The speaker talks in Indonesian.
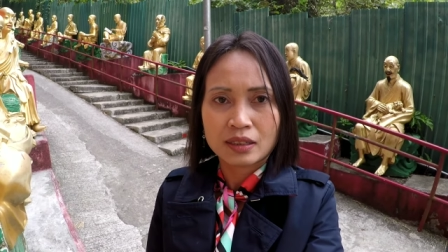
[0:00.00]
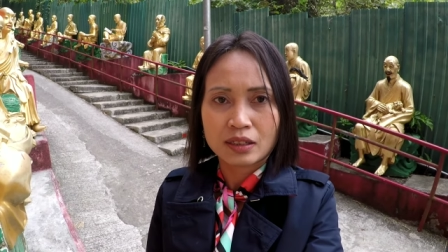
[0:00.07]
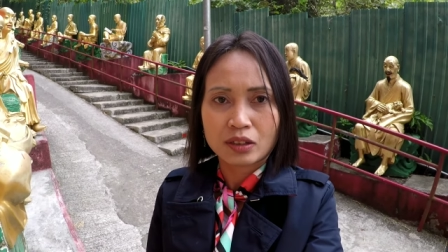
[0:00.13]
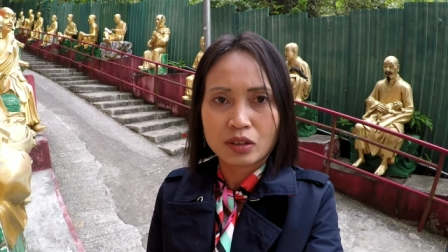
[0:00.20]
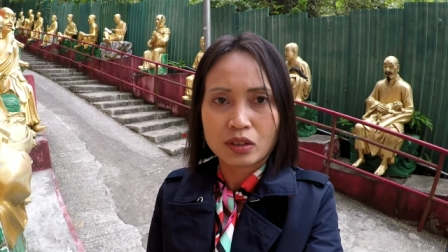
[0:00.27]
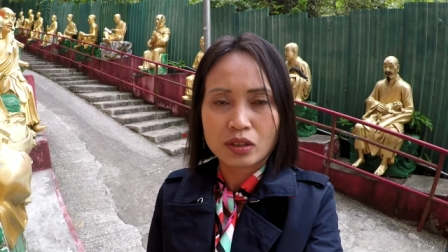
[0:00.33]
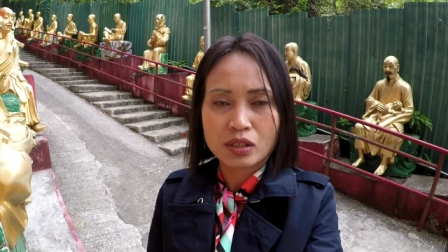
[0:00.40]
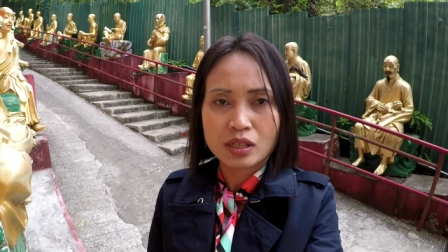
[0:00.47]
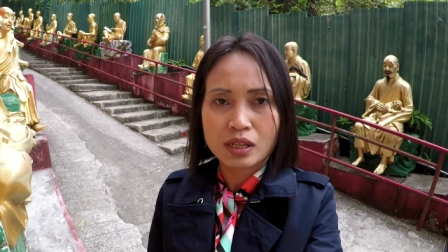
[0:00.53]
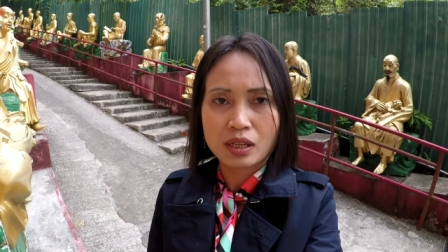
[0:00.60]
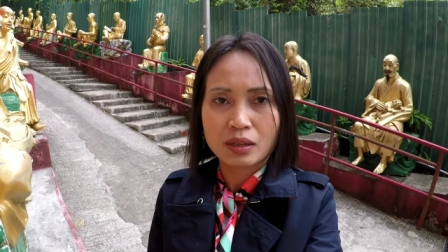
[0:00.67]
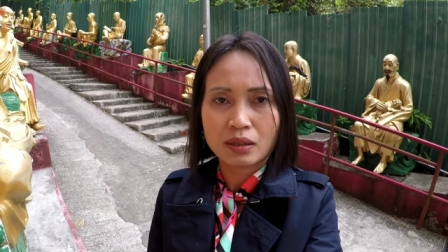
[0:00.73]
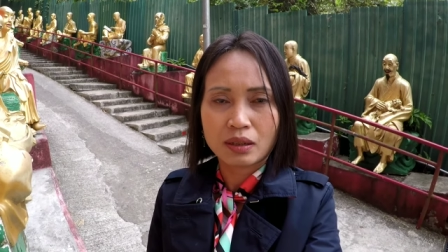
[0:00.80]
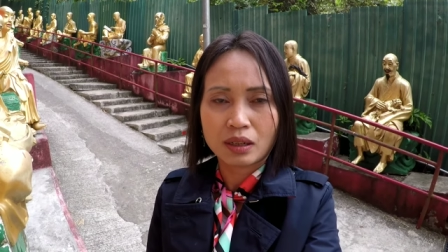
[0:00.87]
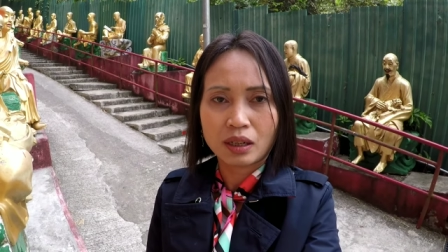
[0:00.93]
Terus
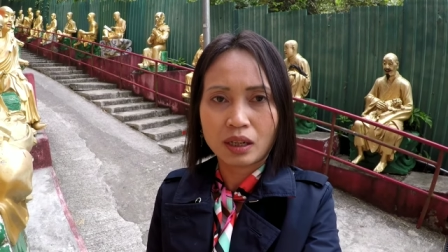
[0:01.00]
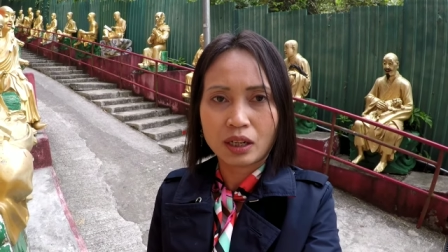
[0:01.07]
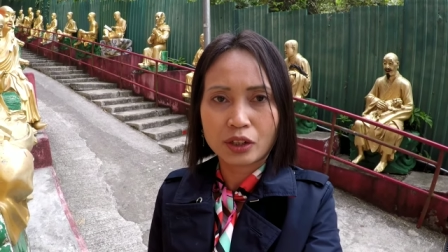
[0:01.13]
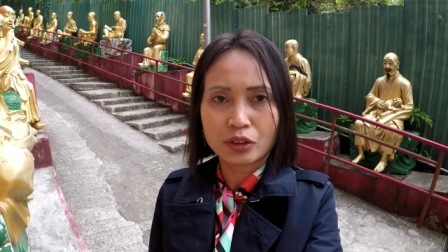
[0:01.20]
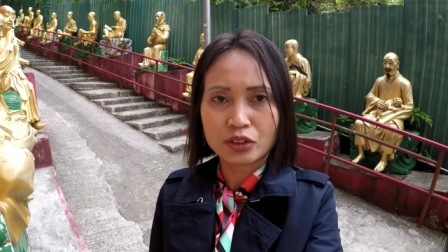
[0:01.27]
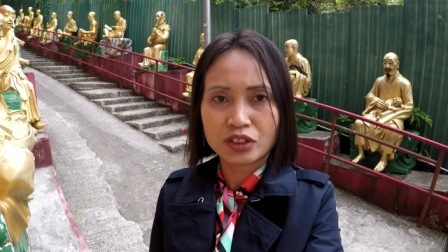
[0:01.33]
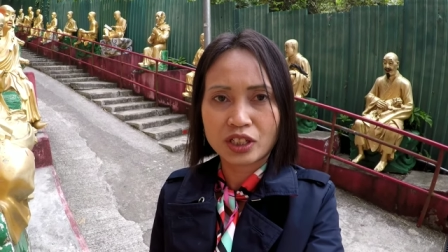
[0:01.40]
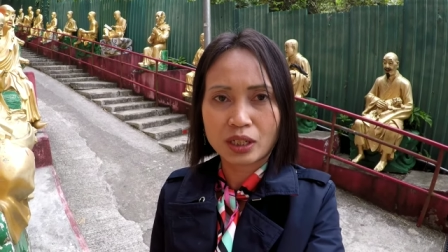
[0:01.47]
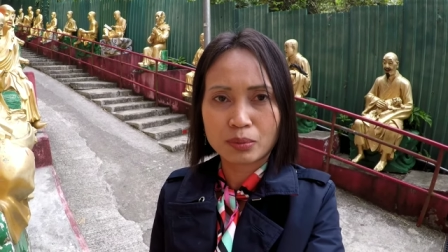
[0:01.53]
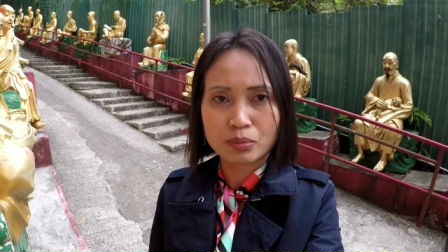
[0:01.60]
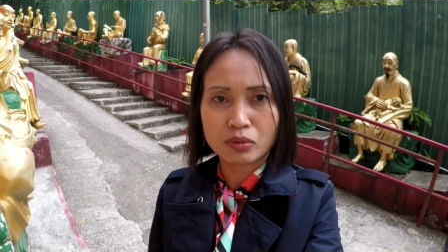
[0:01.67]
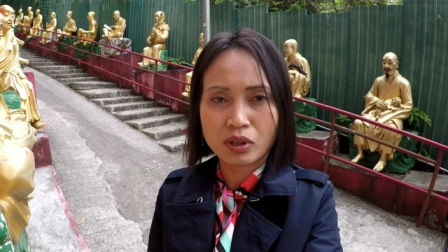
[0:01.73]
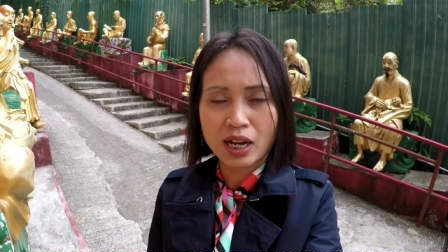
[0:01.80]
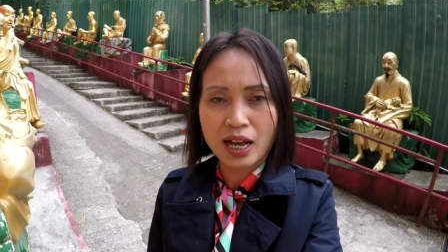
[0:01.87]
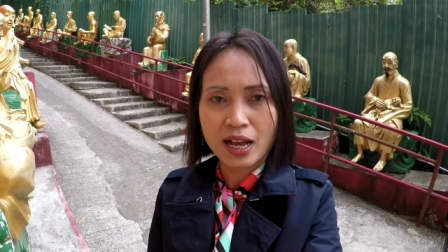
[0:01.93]
eh, rujak
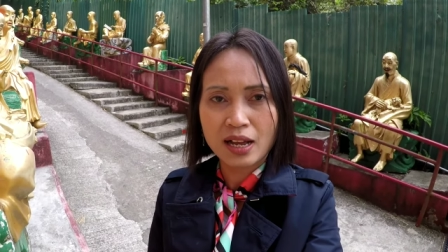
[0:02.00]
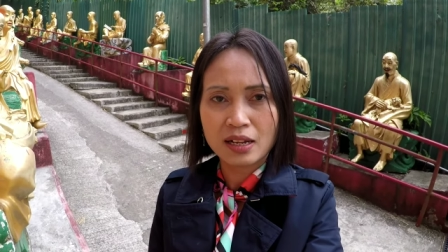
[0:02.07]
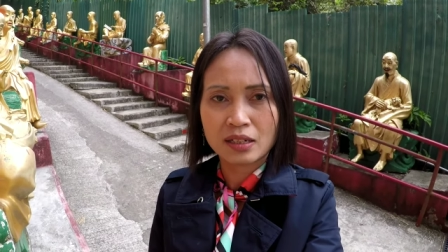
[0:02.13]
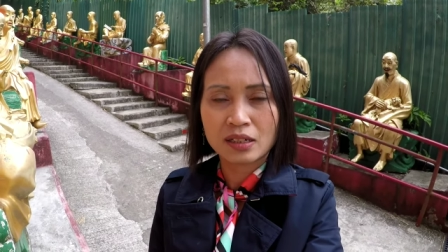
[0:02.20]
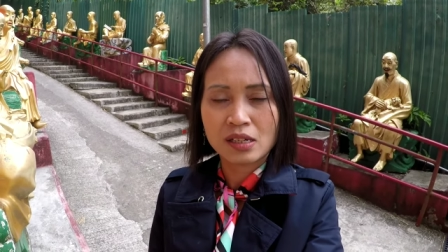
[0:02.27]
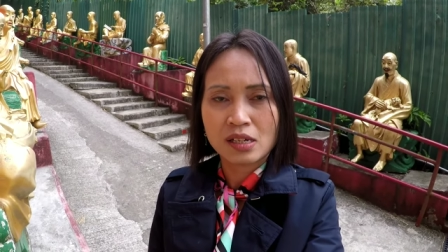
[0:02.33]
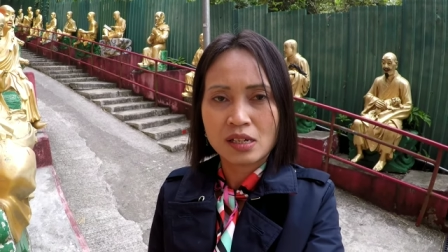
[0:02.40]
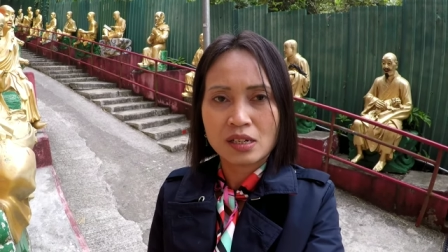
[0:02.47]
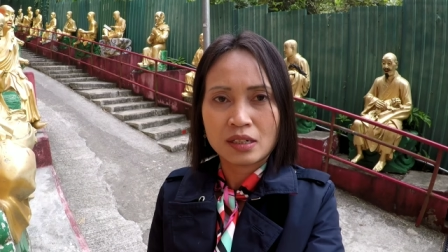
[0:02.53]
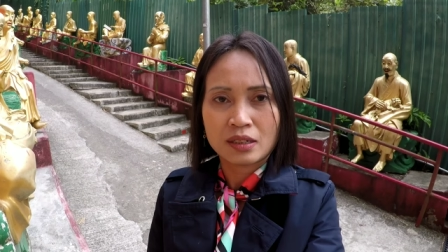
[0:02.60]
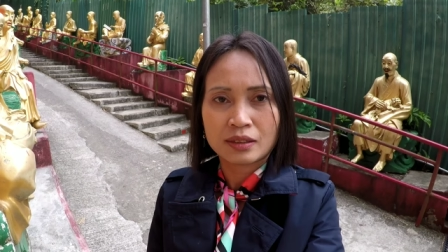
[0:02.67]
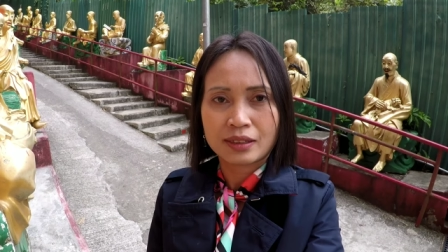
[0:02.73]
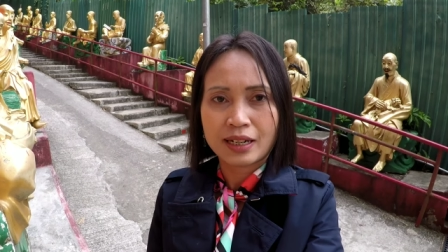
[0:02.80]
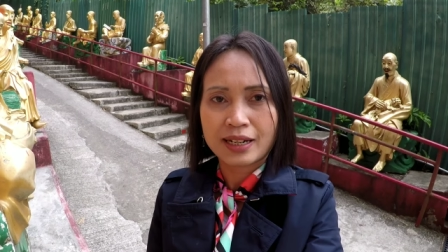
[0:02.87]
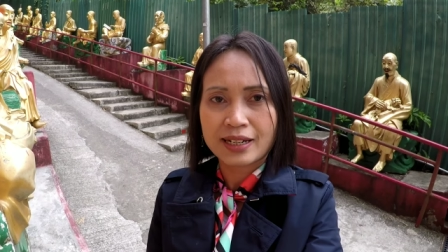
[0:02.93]
buah,
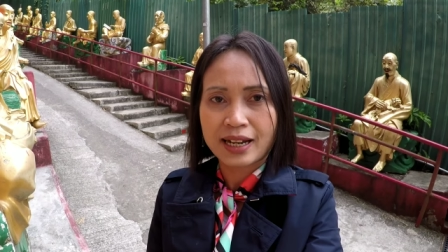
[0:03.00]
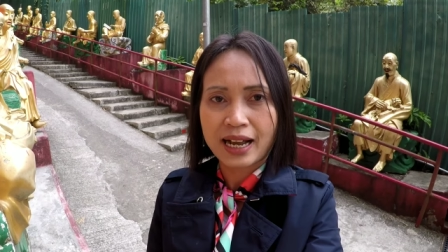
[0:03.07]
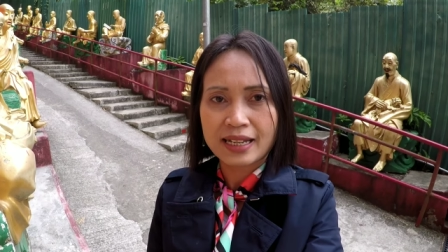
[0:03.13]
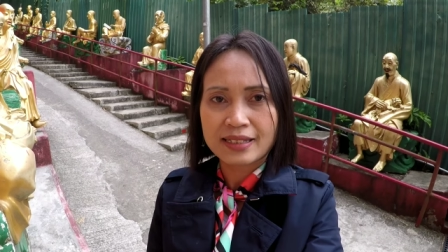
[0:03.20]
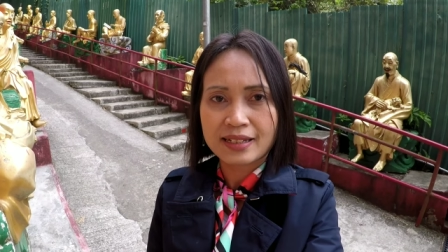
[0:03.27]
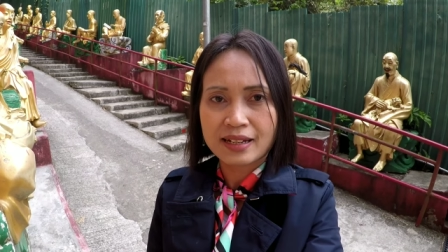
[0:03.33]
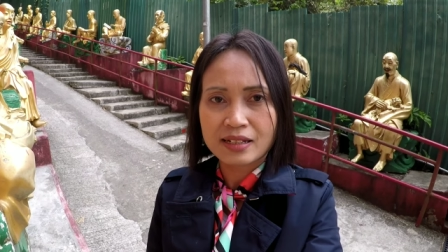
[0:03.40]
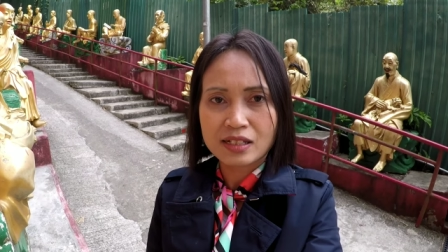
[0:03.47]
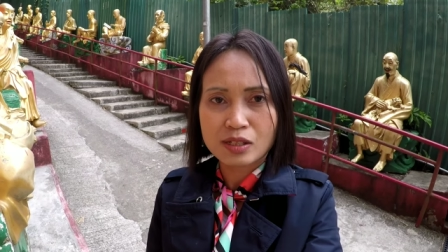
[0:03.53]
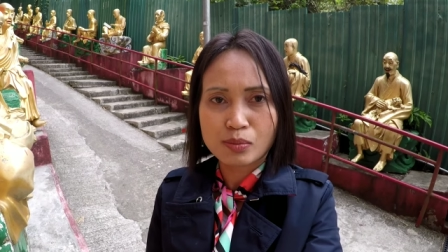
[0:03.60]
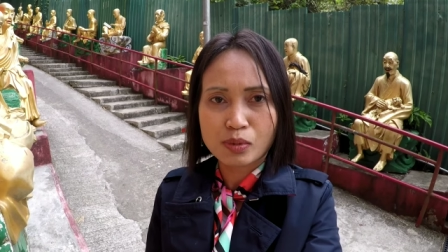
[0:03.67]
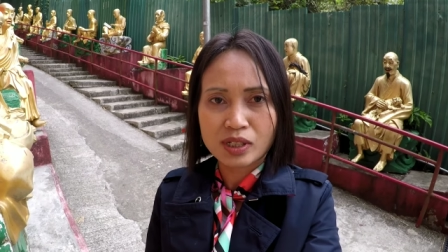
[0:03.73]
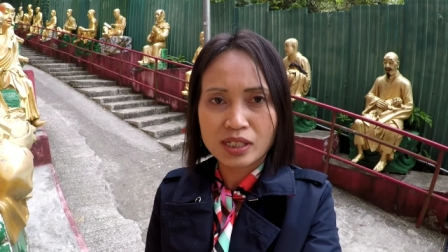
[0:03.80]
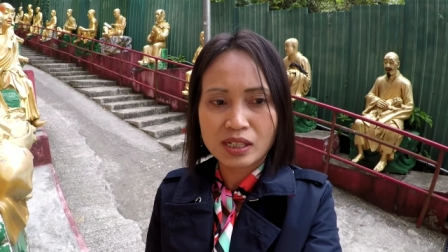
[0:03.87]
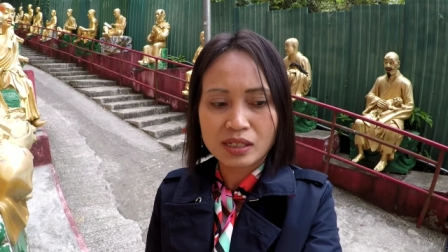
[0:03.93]
dari kacang
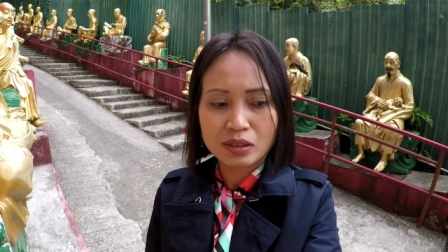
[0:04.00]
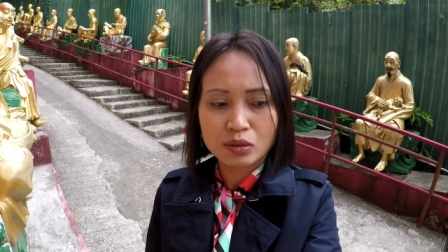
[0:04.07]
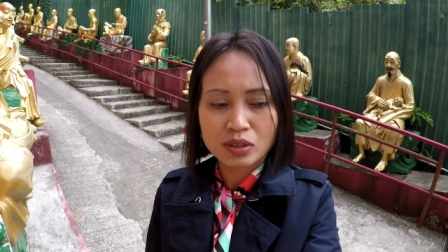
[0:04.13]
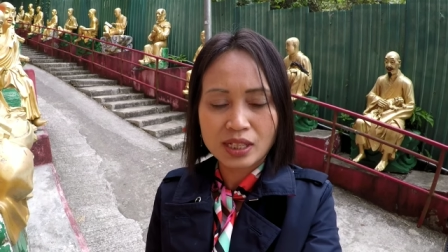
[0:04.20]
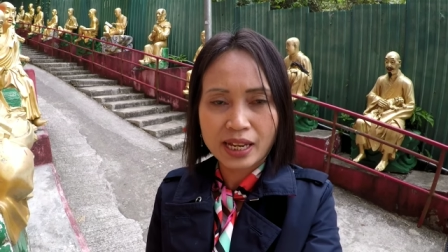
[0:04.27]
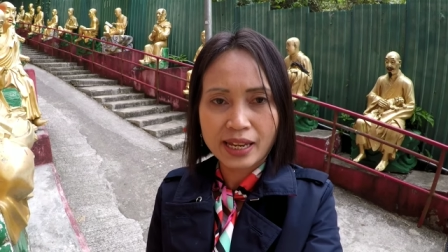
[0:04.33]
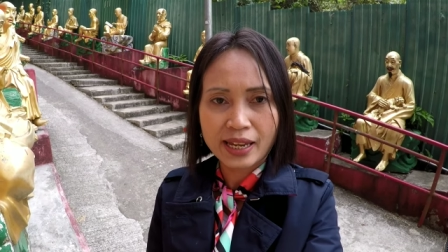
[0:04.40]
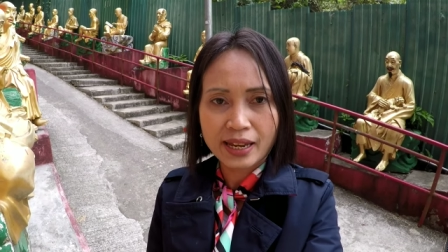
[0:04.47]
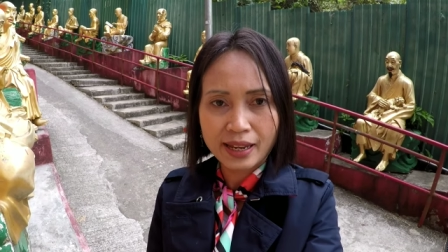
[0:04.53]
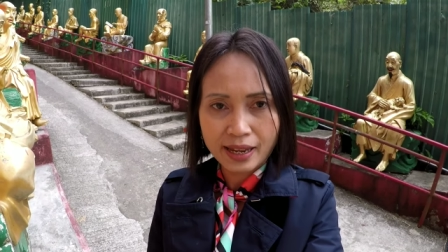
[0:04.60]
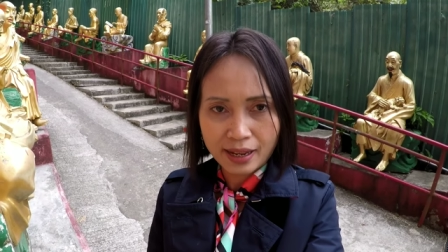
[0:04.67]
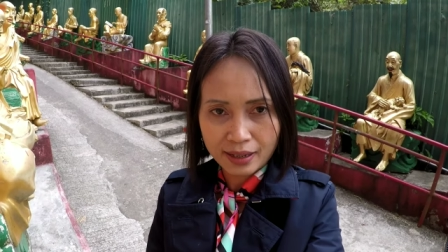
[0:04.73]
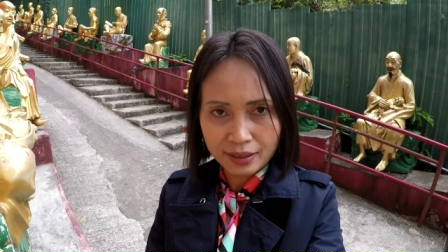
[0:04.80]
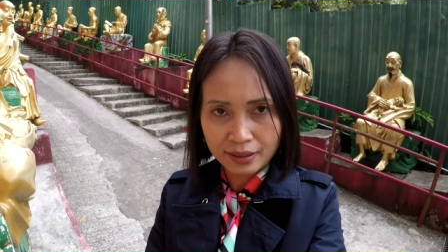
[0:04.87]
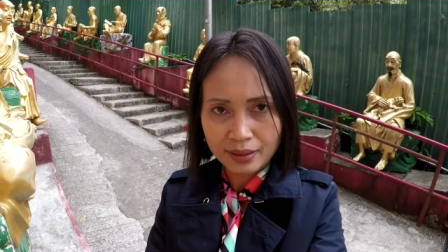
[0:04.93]
semuanya tuh saya
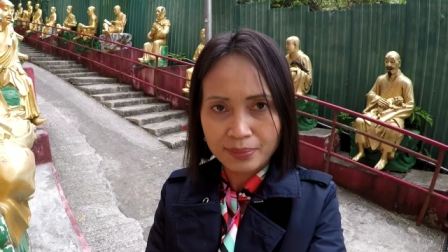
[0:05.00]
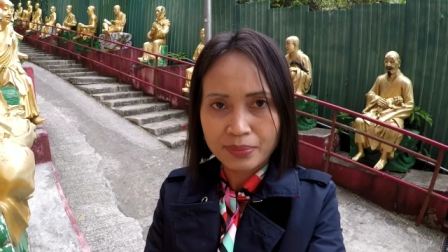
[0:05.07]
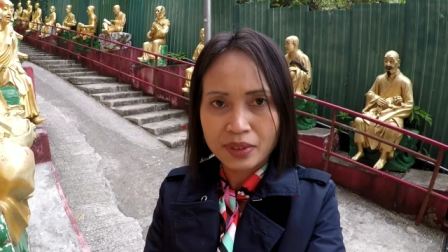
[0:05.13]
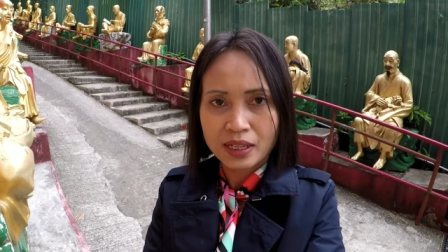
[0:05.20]
yang